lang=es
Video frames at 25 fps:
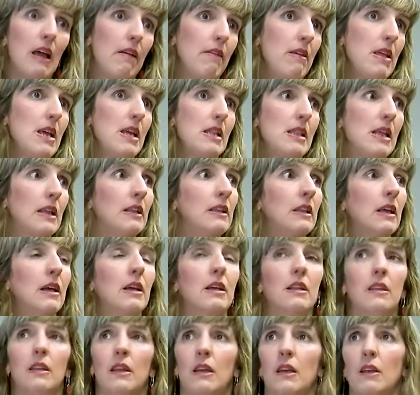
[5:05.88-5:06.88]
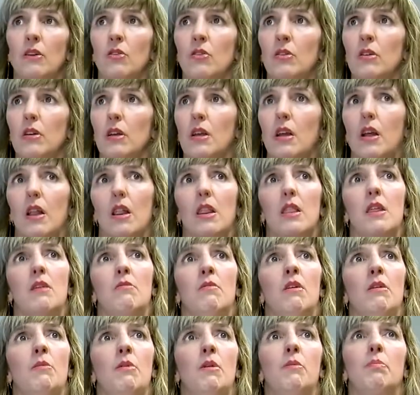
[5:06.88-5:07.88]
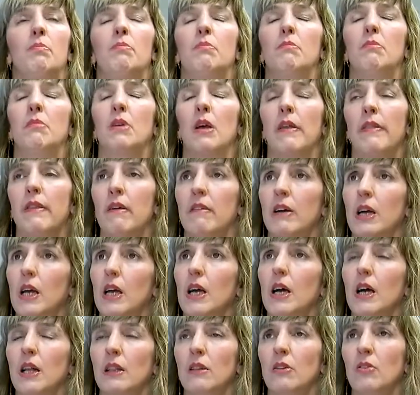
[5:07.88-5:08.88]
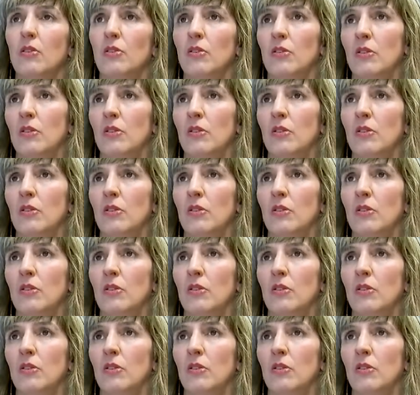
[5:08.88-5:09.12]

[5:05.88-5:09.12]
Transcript: la vida de tanta gente que no y que encima me, andaba quejando,